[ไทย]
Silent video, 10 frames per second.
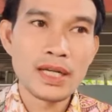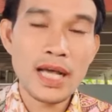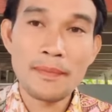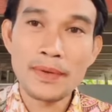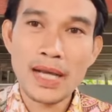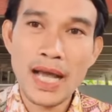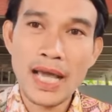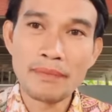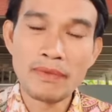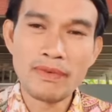กลับกลาย
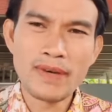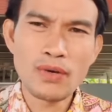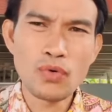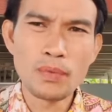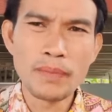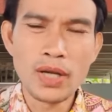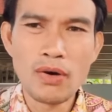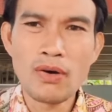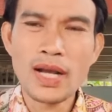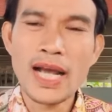เป็นแบบว่าคนไป
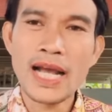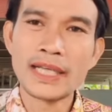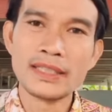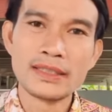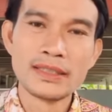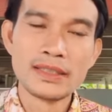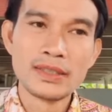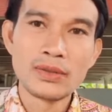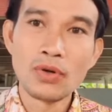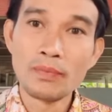ร้องไห้
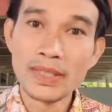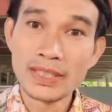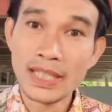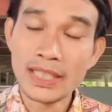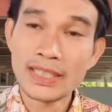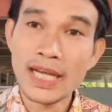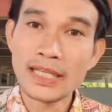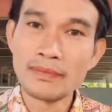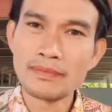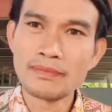คนไปเสียใจ
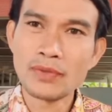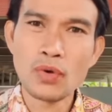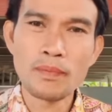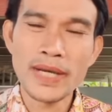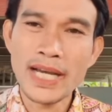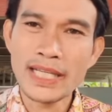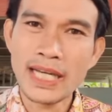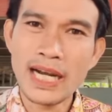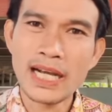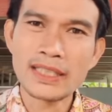คนไปให้
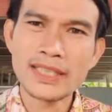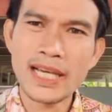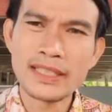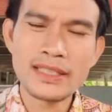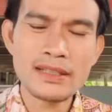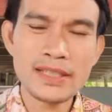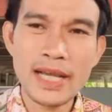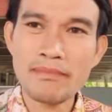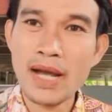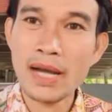กำลังใจเยอะ
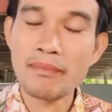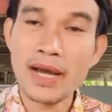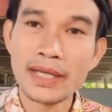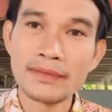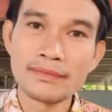แยะมากมาย